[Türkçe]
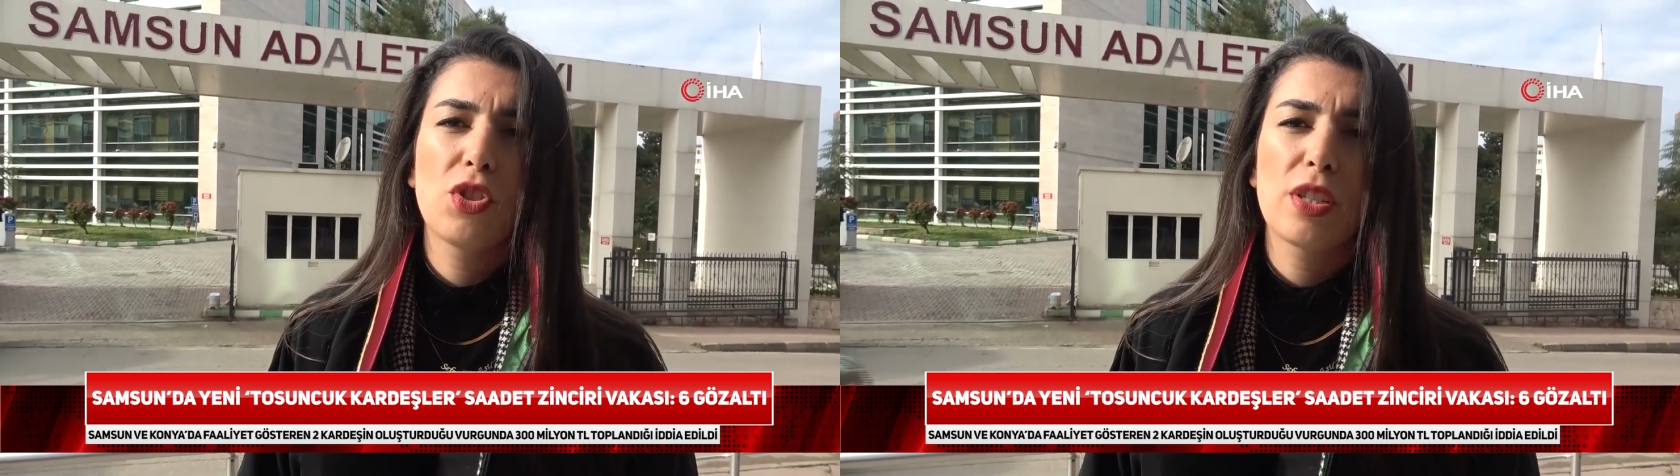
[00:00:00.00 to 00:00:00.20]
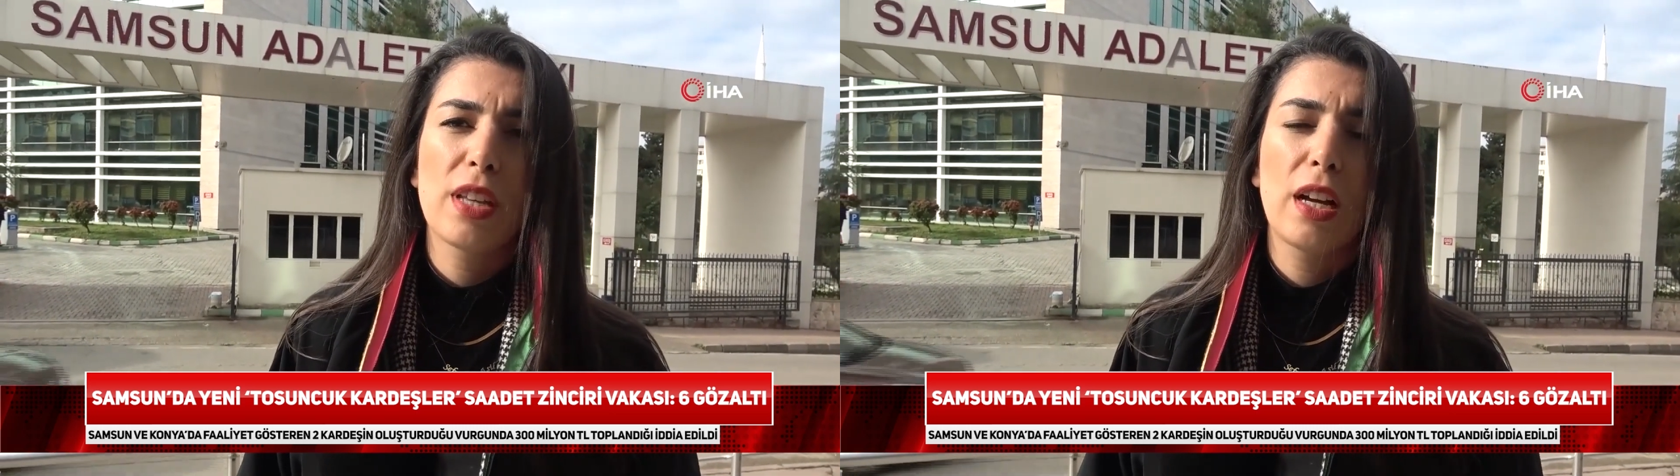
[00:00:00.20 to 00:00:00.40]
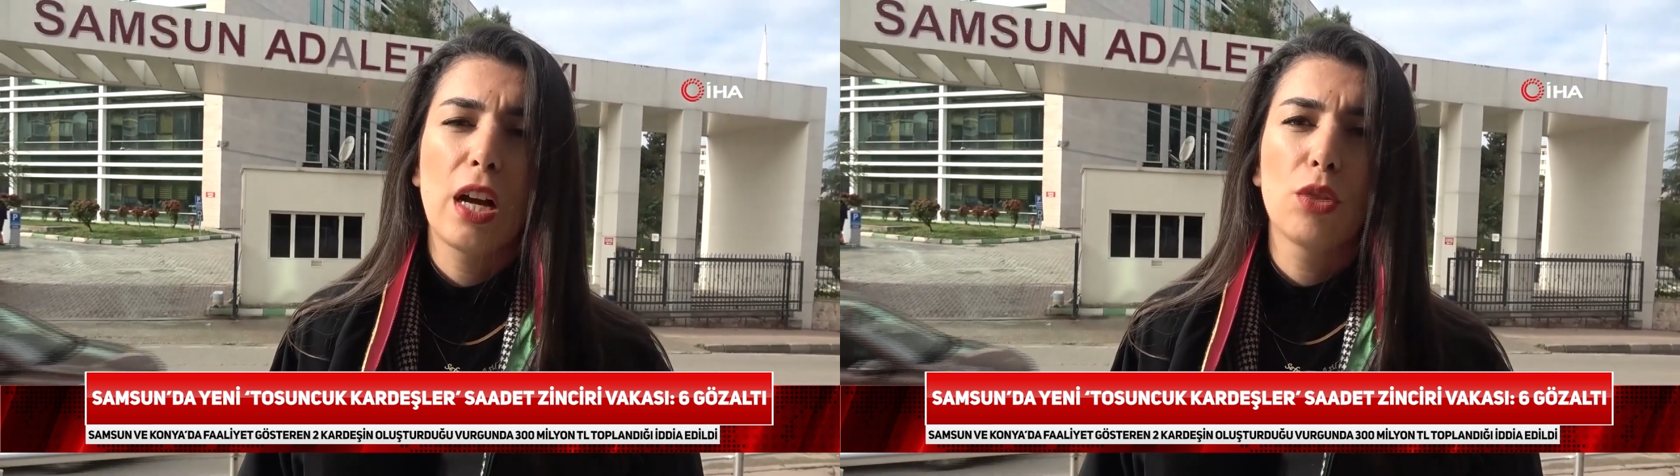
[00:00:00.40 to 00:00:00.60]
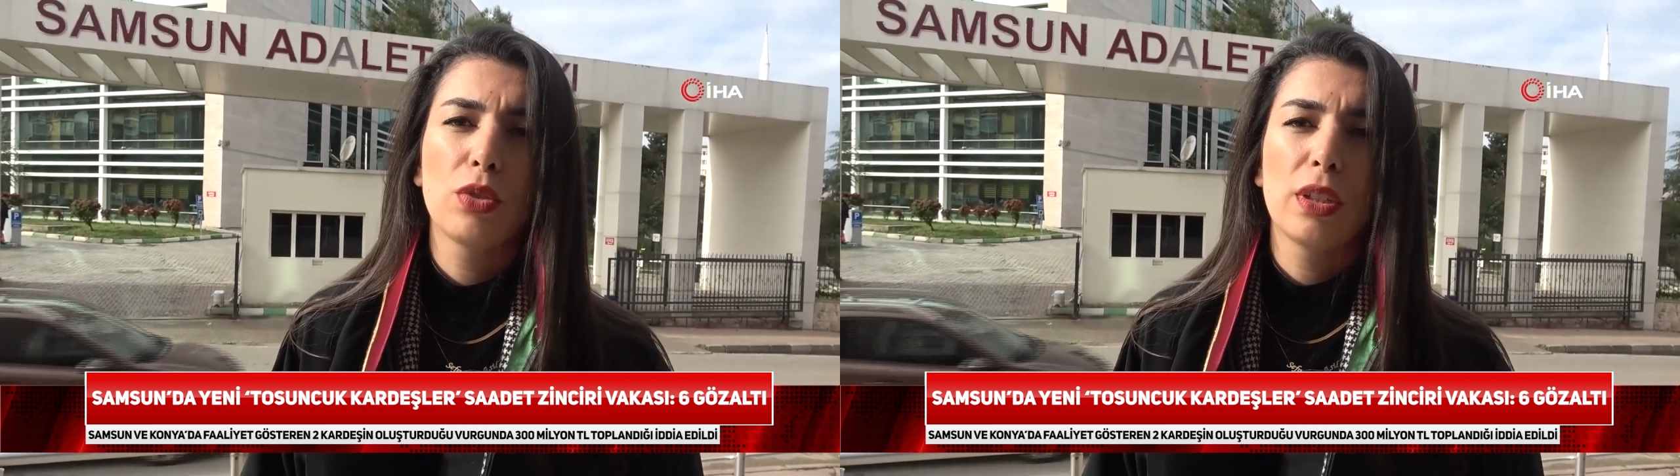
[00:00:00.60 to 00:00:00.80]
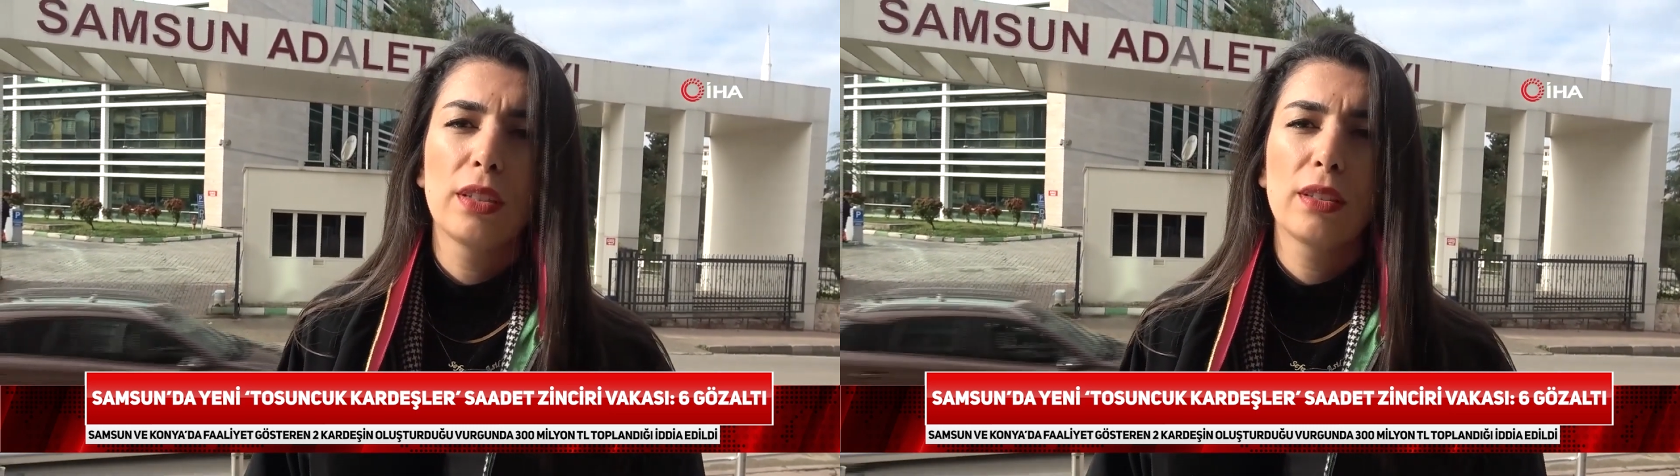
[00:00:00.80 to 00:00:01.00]
ceza
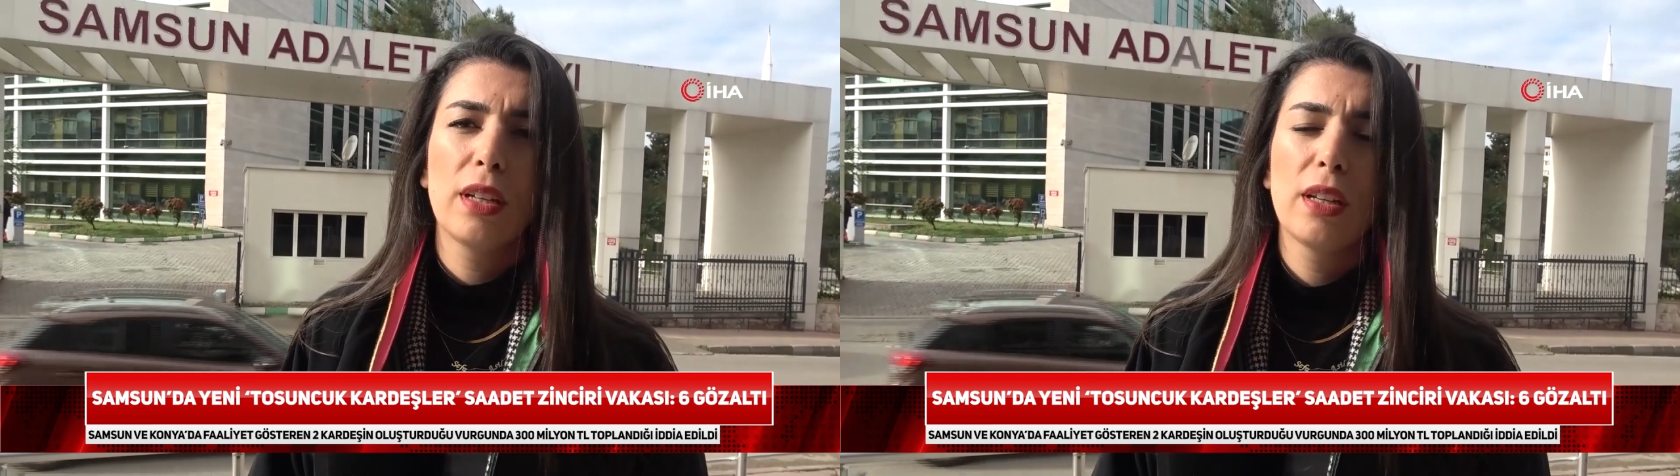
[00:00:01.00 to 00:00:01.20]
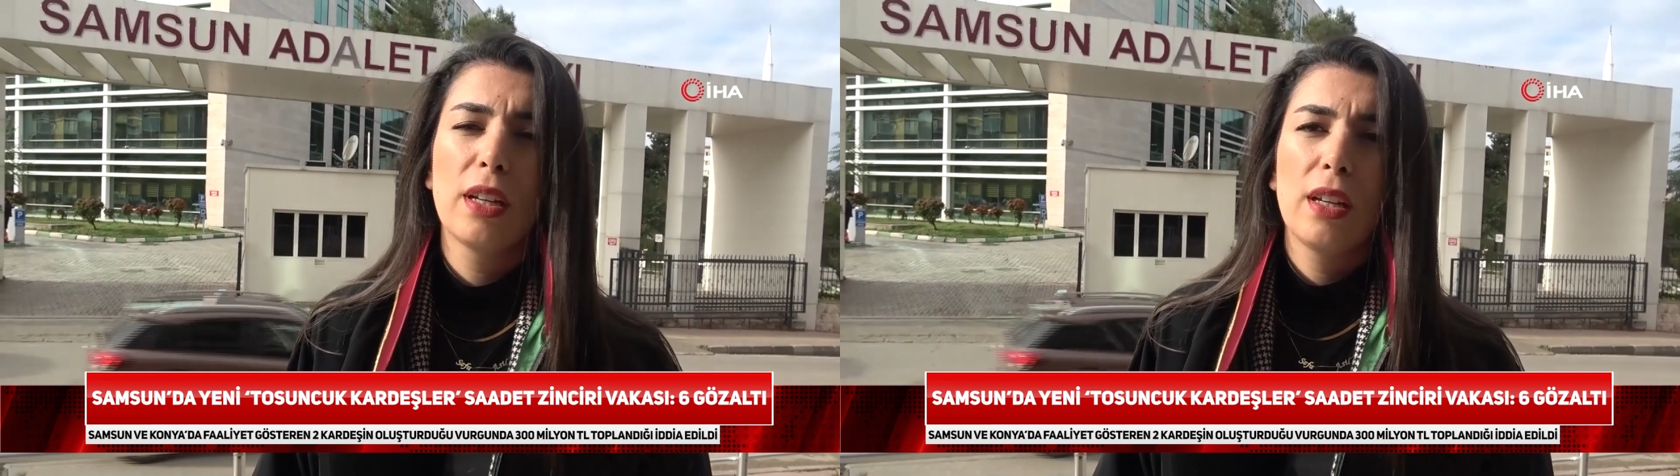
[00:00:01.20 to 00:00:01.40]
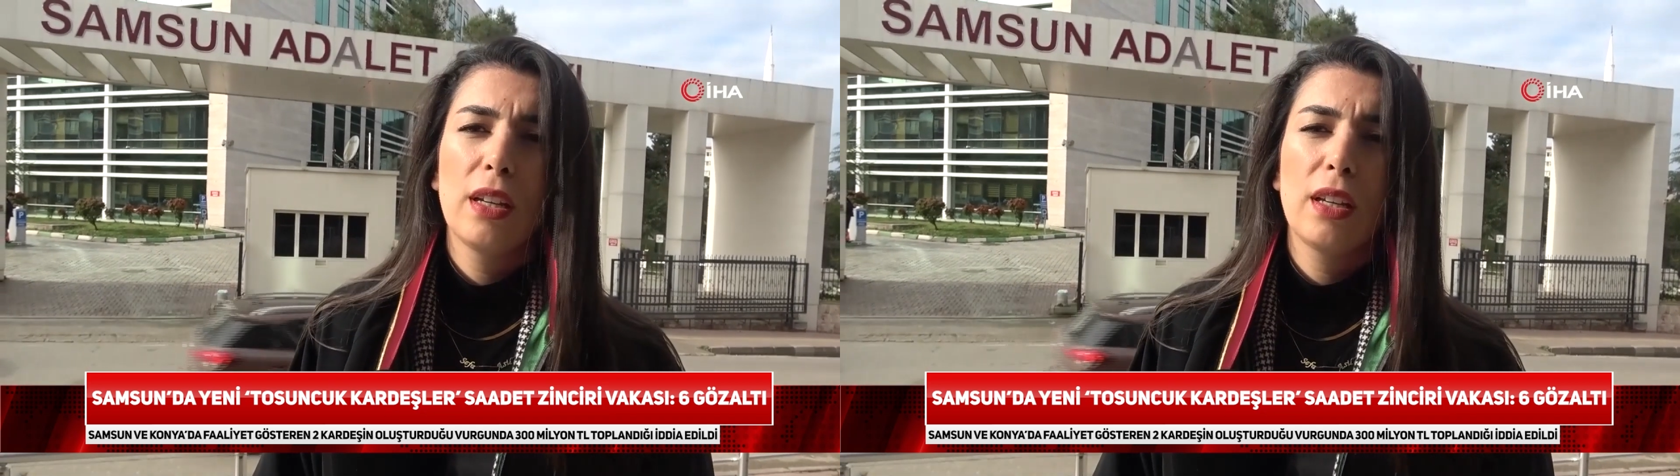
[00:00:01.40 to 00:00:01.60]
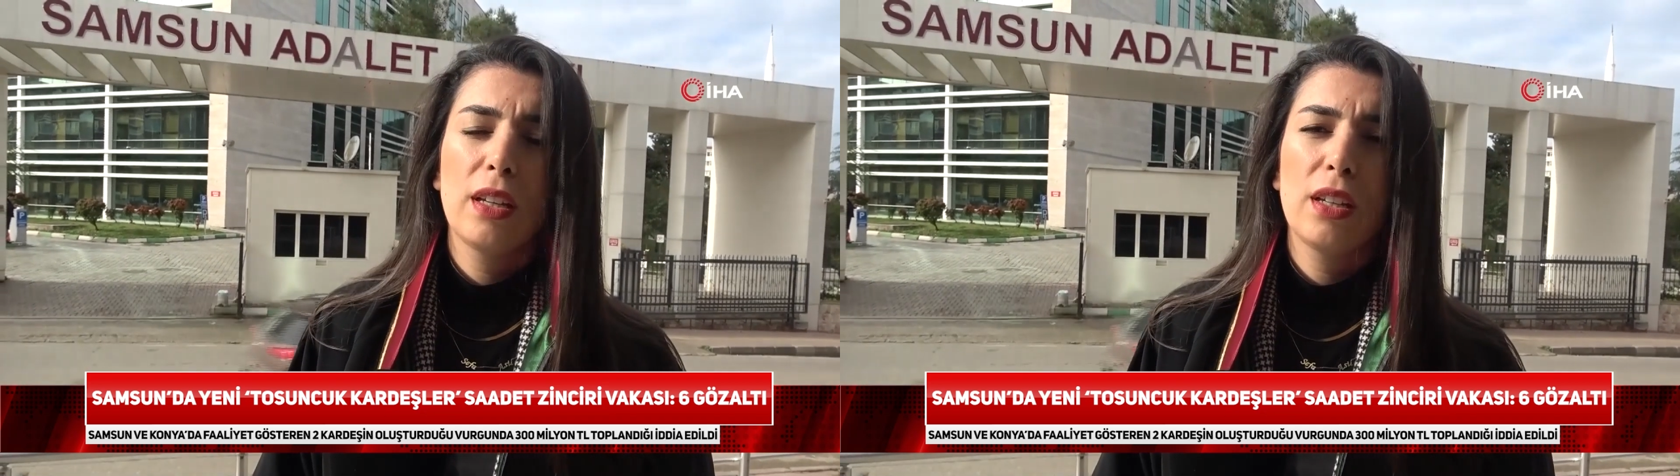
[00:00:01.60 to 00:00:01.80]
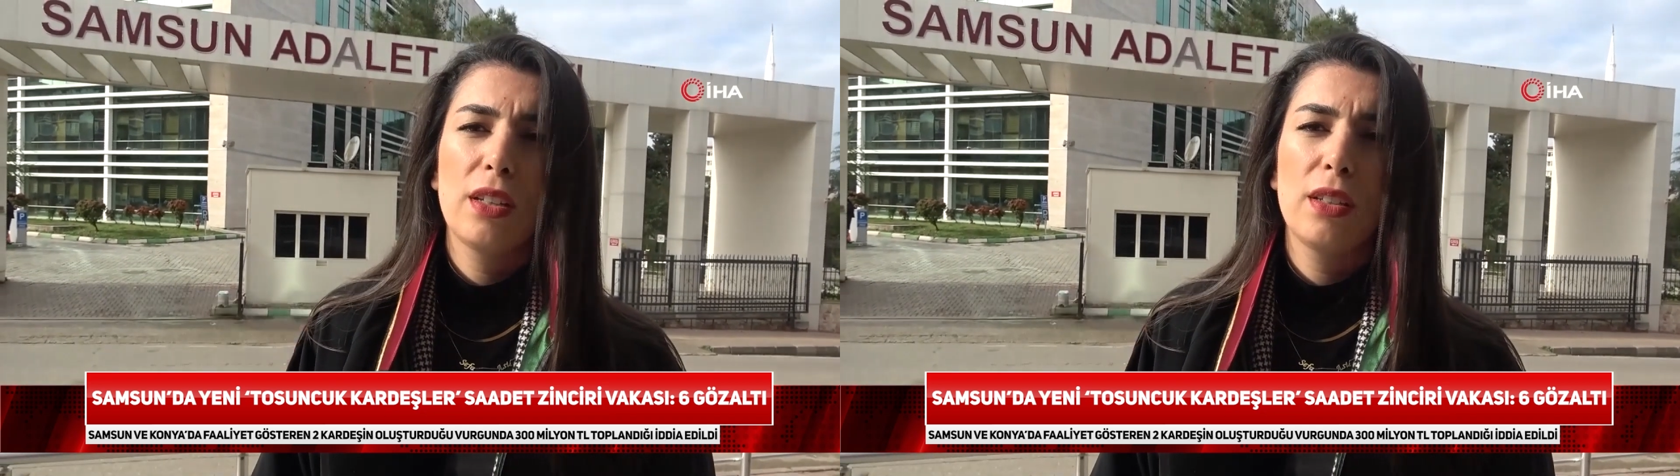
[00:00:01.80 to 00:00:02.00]
kanunlarında e,